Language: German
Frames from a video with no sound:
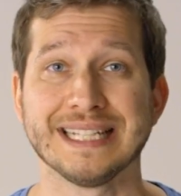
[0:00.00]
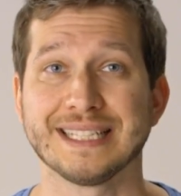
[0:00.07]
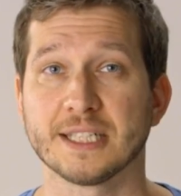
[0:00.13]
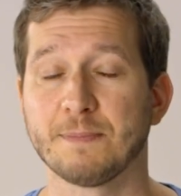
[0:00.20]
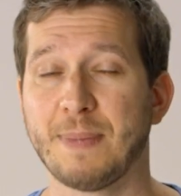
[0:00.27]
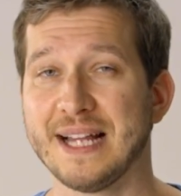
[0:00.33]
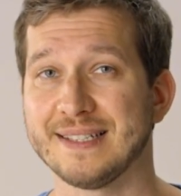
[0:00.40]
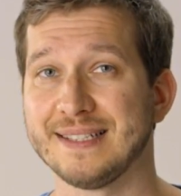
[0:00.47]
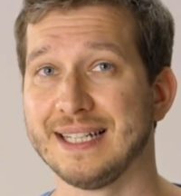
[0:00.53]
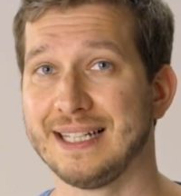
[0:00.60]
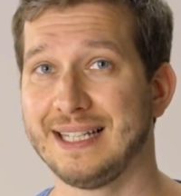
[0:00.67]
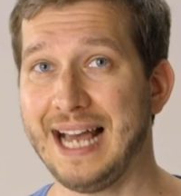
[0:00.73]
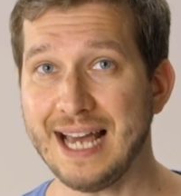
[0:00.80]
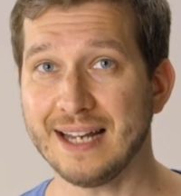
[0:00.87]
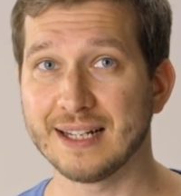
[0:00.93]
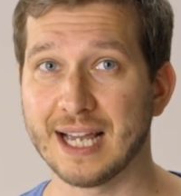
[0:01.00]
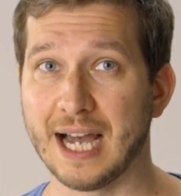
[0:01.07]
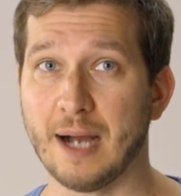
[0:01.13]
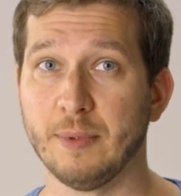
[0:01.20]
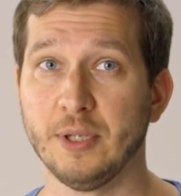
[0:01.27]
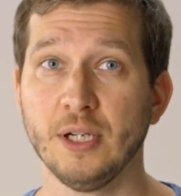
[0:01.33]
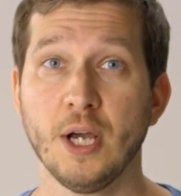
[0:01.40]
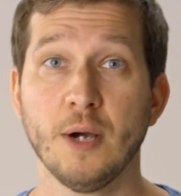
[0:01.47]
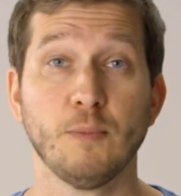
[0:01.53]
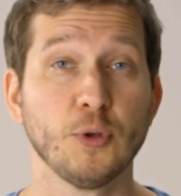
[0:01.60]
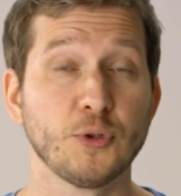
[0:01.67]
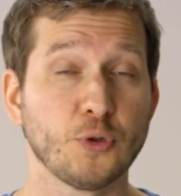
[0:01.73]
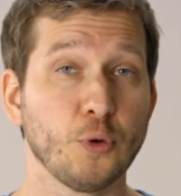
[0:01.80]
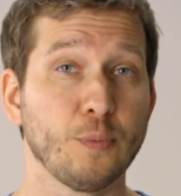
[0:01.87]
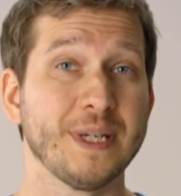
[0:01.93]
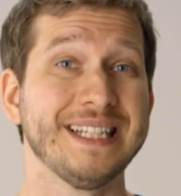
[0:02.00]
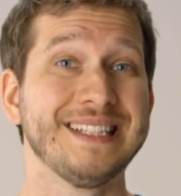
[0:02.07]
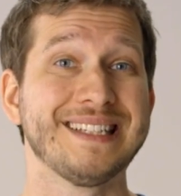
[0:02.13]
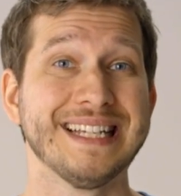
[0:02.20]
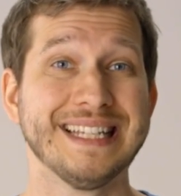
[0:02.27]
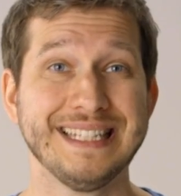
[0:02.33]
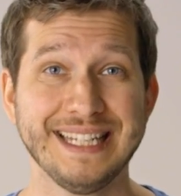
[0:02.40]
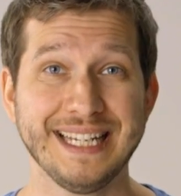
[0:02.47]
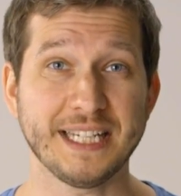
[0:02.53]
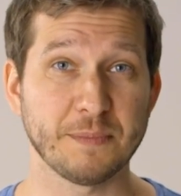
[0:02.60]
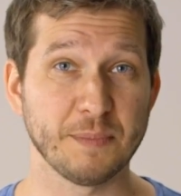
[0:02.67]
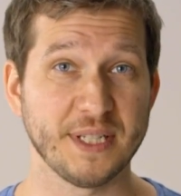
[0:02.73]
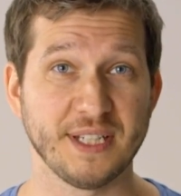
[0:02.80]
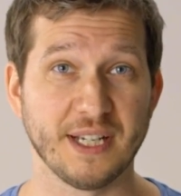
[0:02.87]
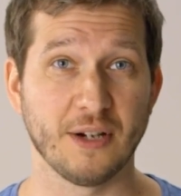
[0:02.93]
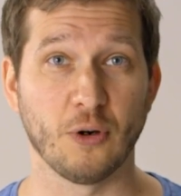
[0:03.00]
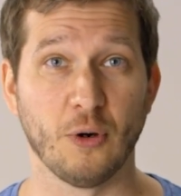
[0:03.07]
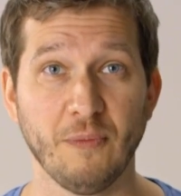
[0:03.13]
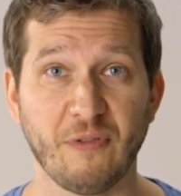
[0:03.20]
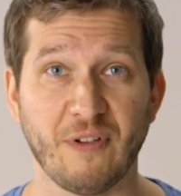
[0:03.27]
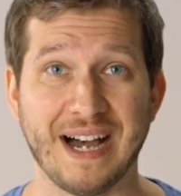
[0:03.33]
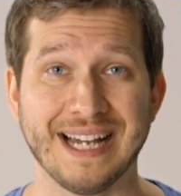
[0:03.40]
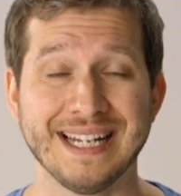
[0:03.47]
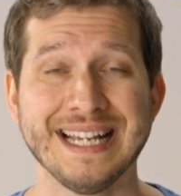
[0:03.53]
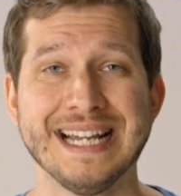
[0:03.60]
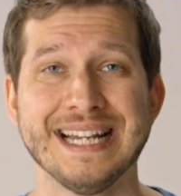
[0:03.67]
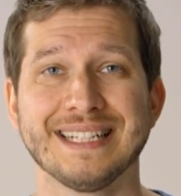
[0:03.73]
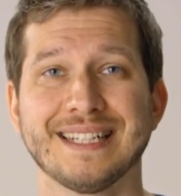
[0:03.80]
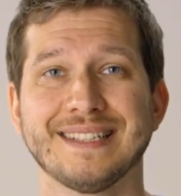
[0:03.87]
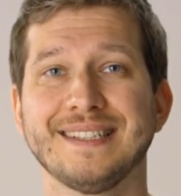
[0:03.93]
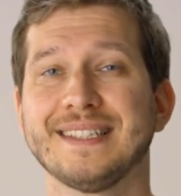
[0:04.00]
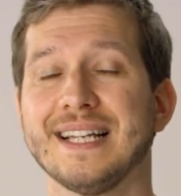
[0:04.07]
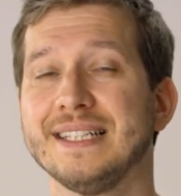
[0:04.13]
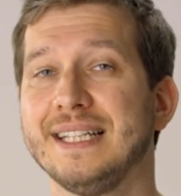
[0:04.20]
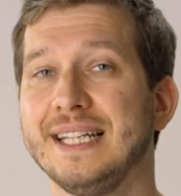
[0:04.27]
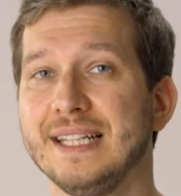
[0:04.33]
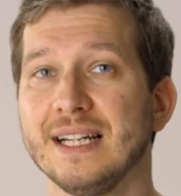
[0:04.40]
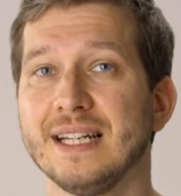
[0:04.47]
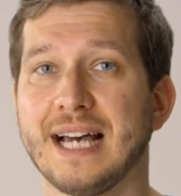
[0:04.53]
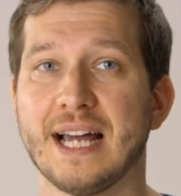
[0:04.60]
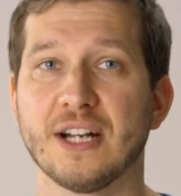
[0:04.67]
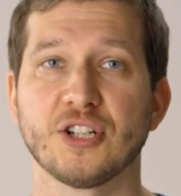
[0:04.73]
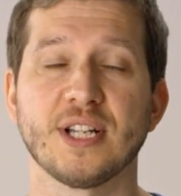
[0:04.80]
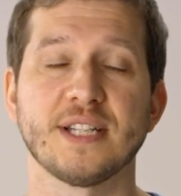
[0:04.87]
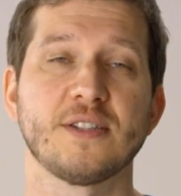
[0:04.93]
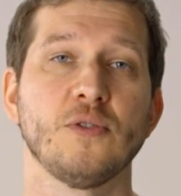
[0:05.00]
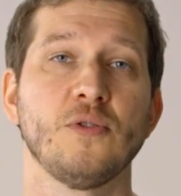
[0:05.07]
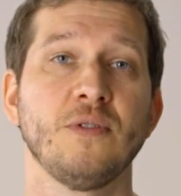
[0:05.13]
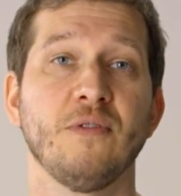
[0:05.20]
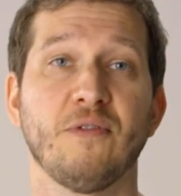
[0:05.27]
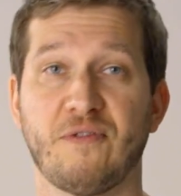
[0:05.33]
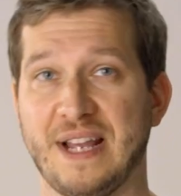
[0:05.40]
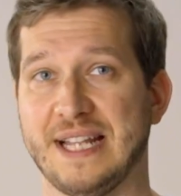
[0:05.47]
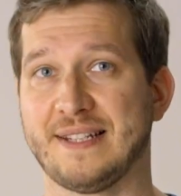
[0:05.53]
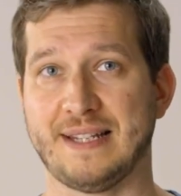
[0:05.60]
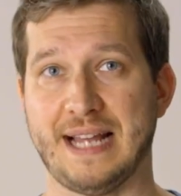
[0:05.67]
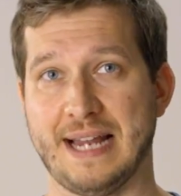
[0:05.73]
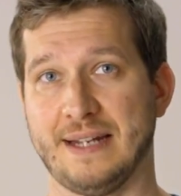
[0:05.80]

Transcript: Das passende Ladekabel musst du übrigens nicht mit dir herumfahren, das ist an jeder Ladestation fest